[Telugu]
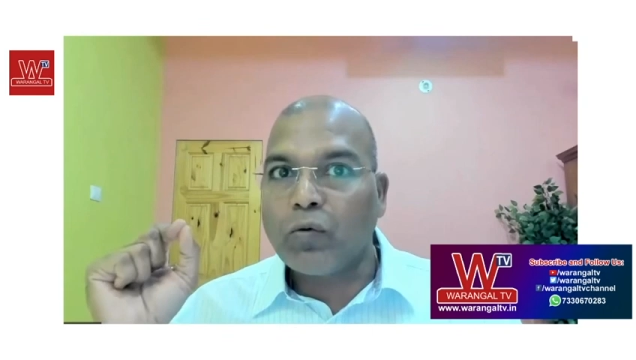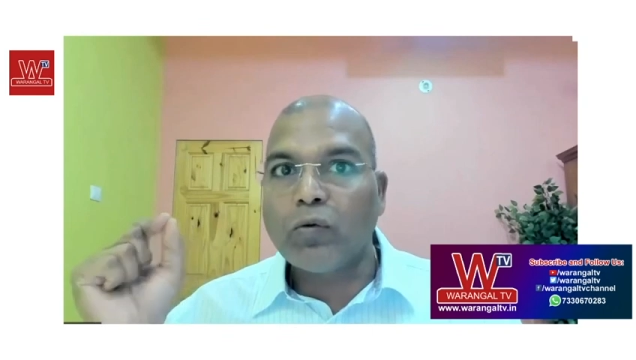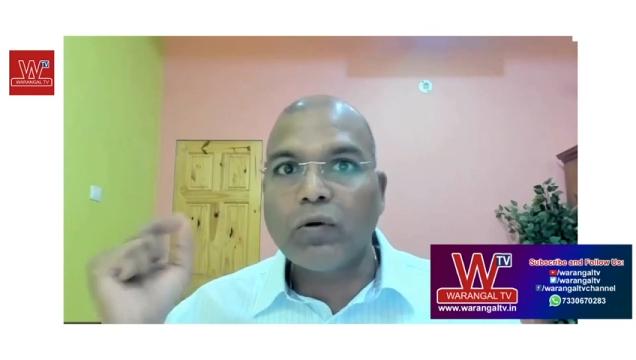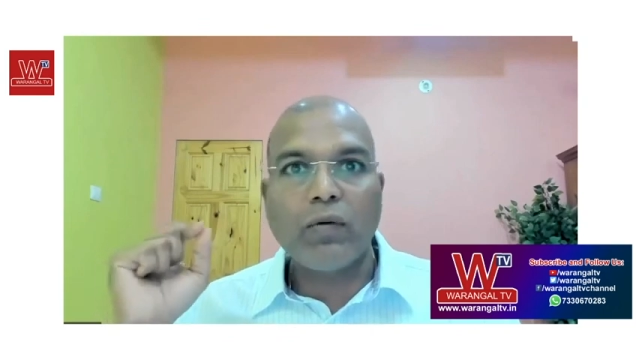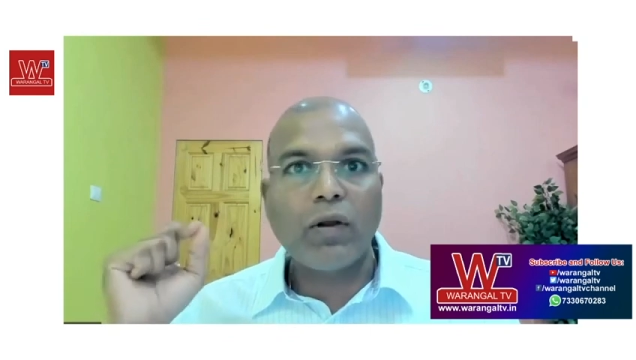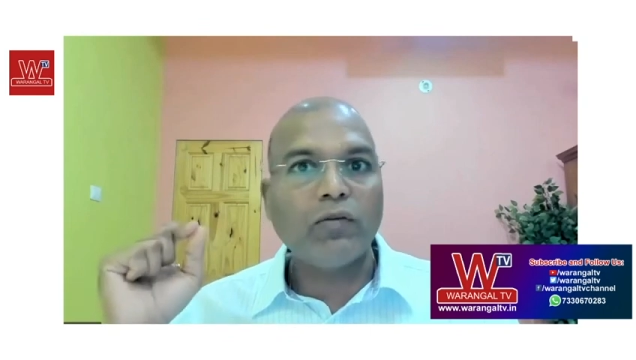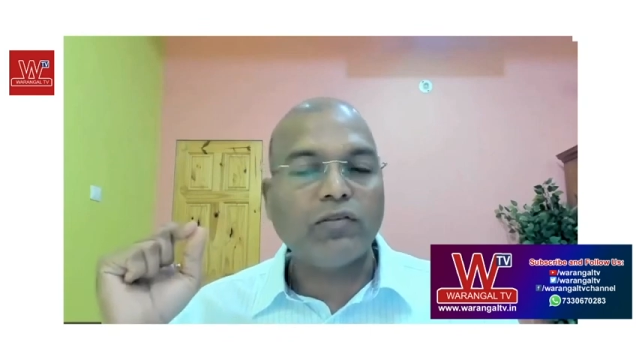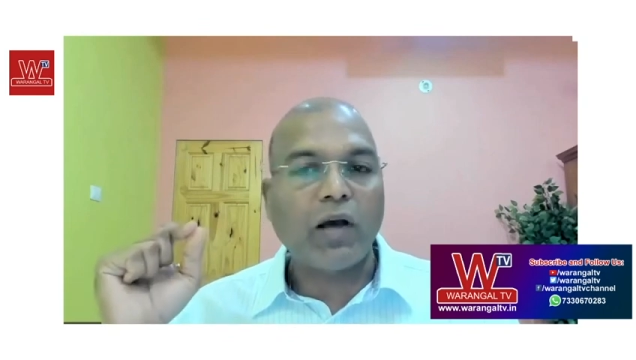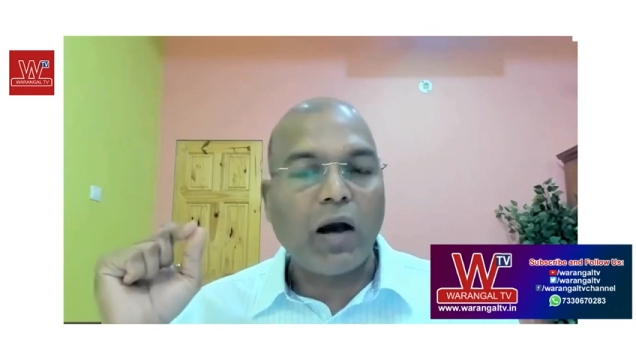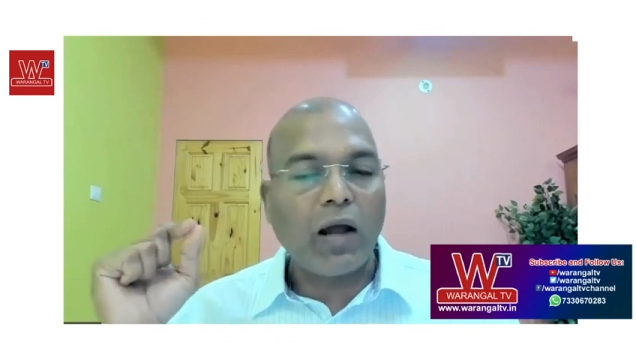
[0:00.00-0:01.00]
పట్టుకొని ఉన్న వాళ్ళు
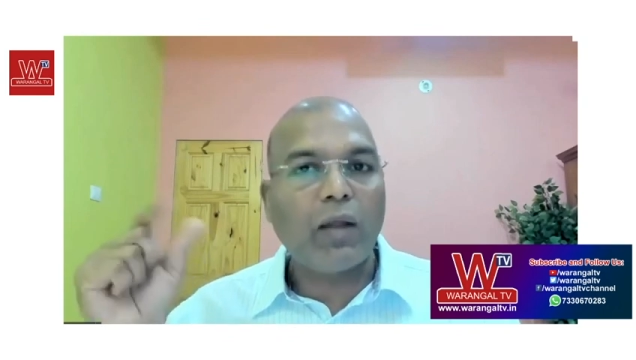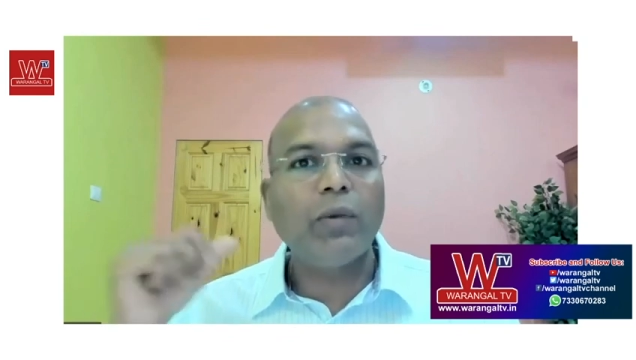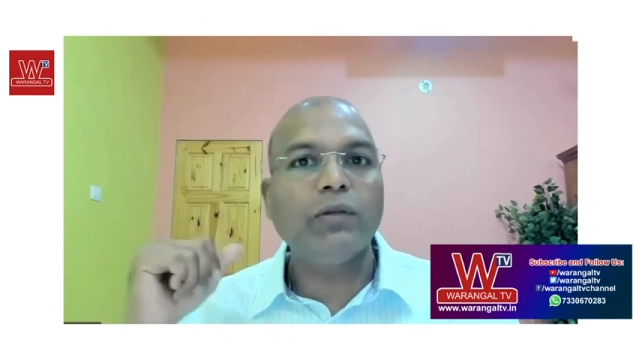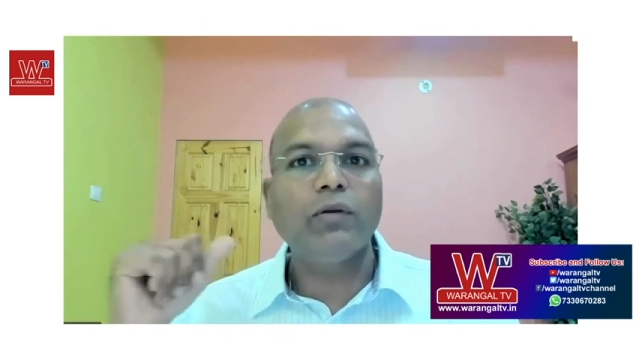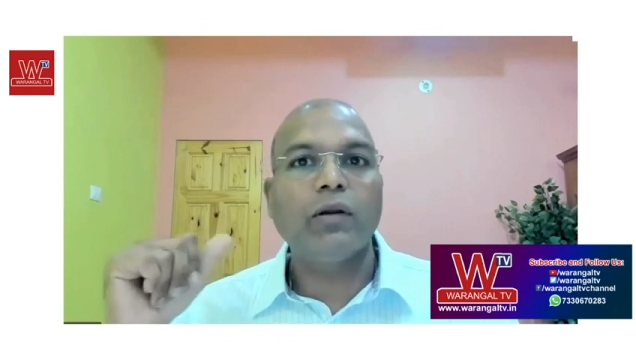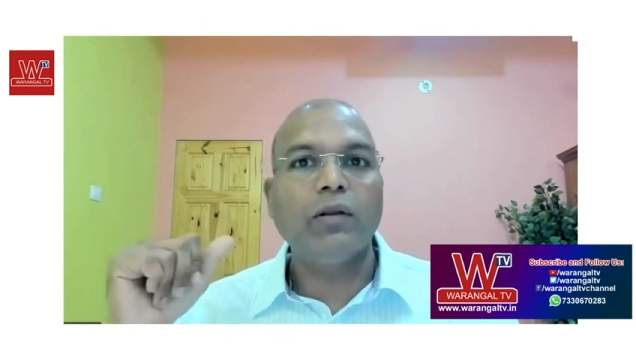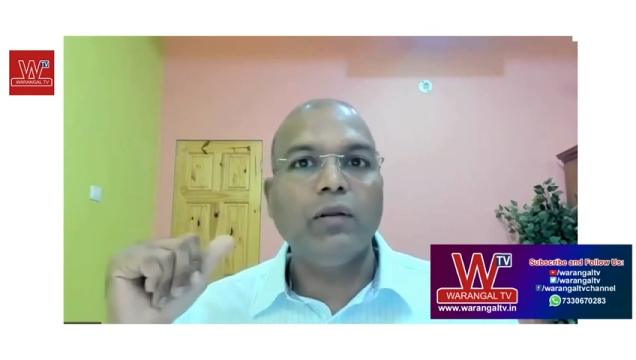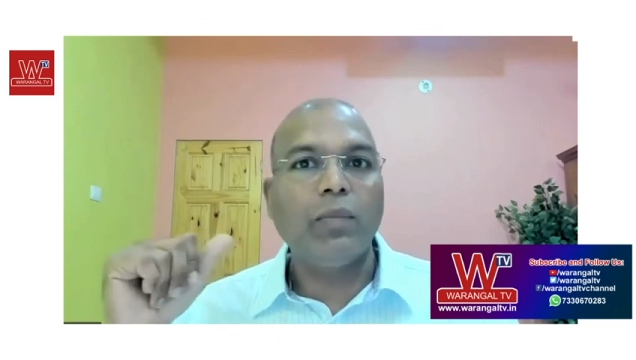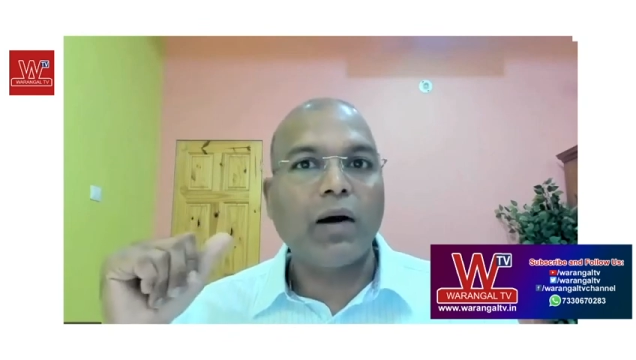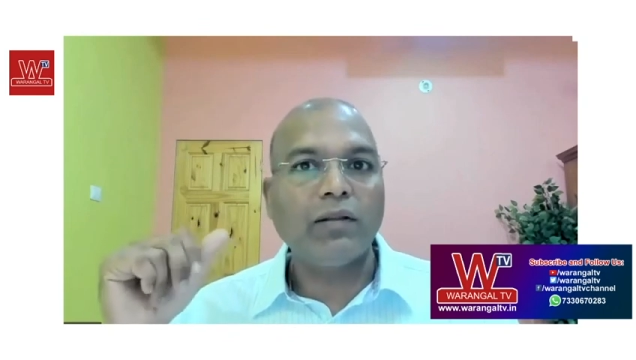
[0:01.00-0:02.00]
చాలా మంది ఉన్నారు
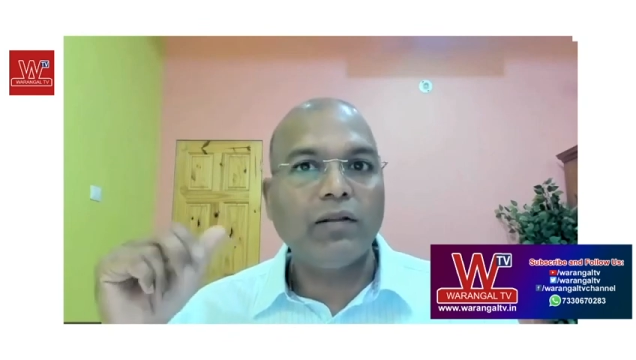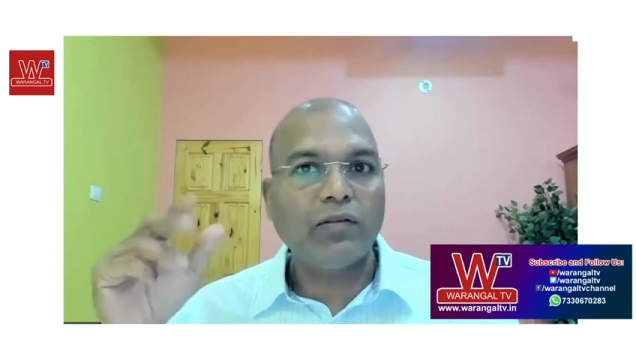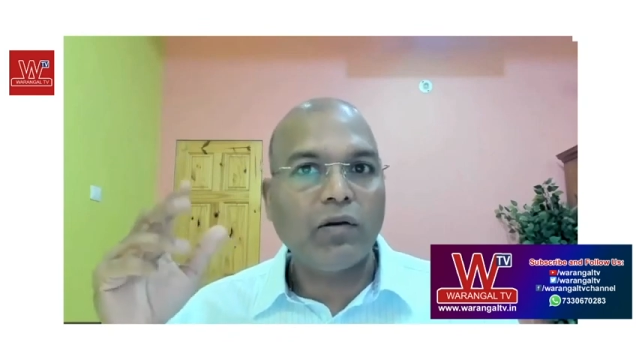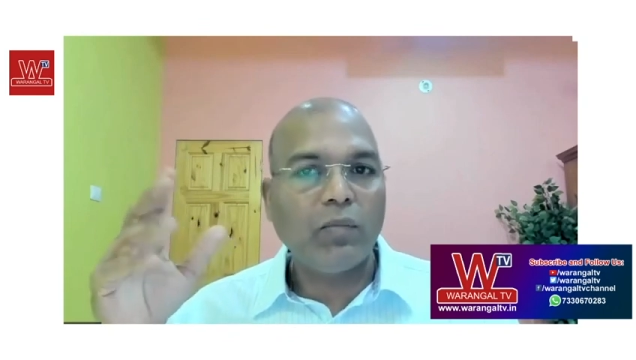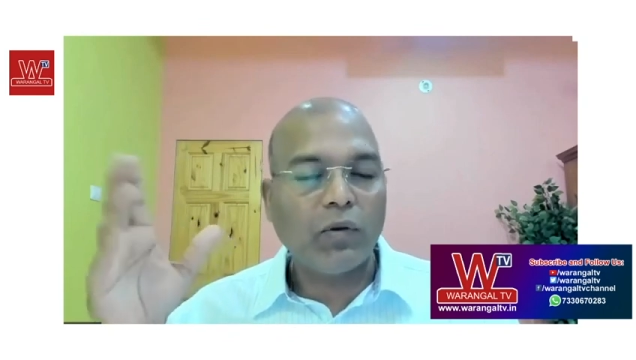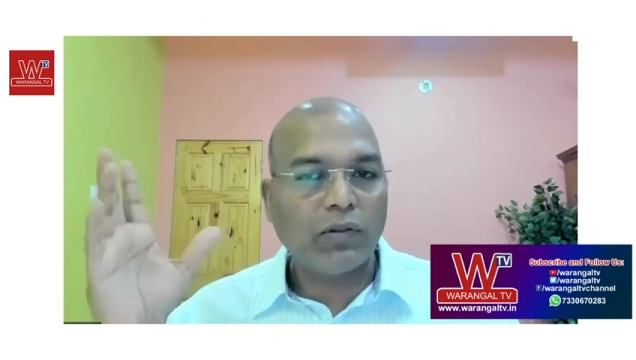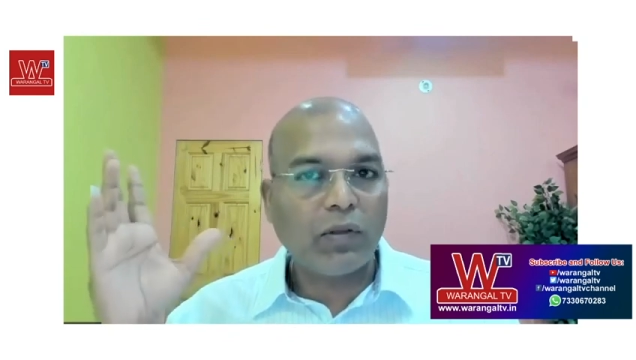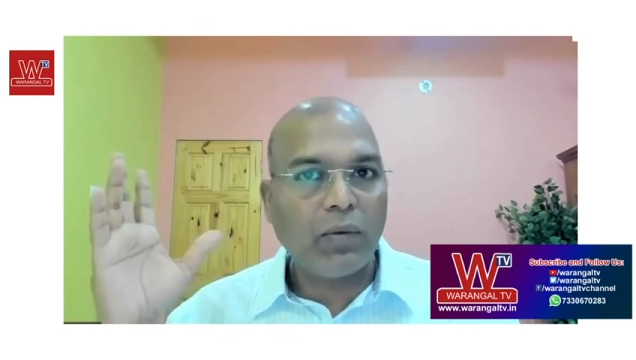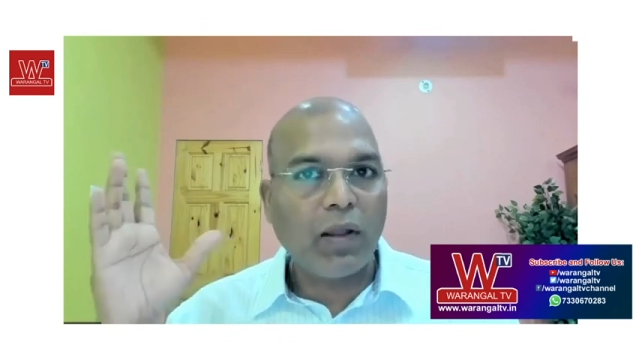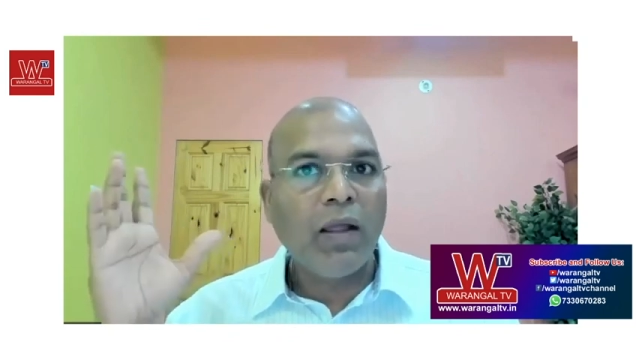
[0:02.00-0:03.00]
ఈ భారతదేశంలో
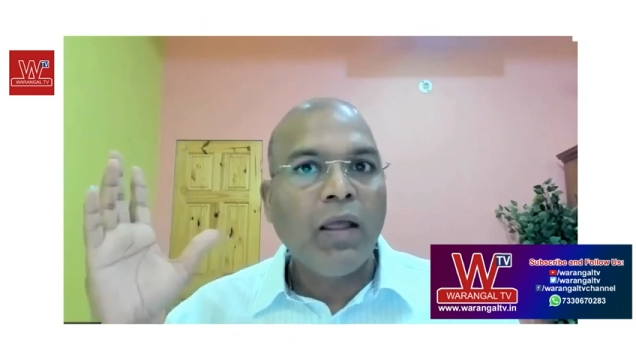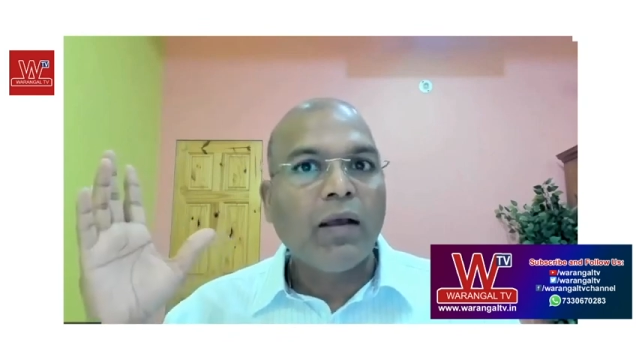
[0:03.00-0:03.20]
మొత్తంలో